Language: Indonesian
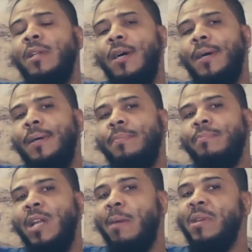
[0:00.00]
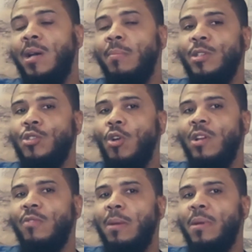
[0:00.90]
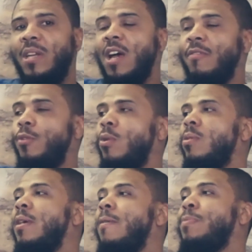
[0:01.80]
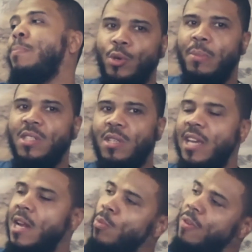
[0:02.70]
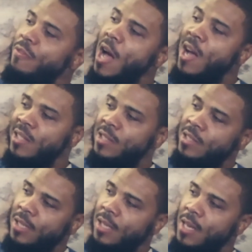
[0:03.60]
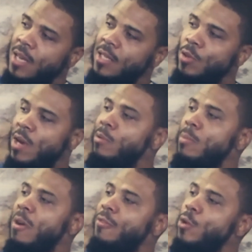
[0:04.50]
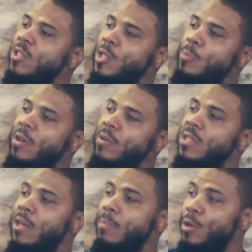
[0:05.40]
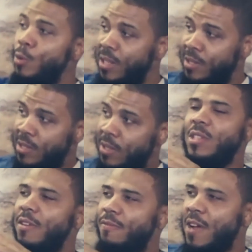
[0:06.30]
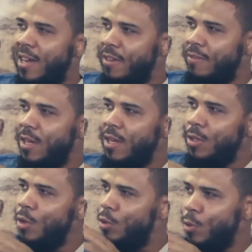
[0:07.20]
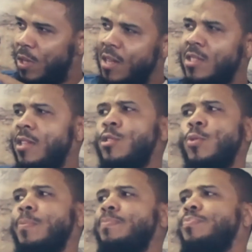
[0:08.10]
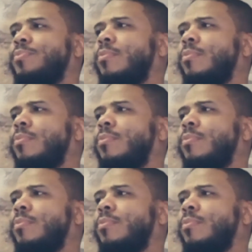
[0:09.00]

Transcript: bahasa Inggris dari Al-Quran, aku lalu bergegas ke rumah hanya agar aku bisa membacanya. Ketika aku mulai membaca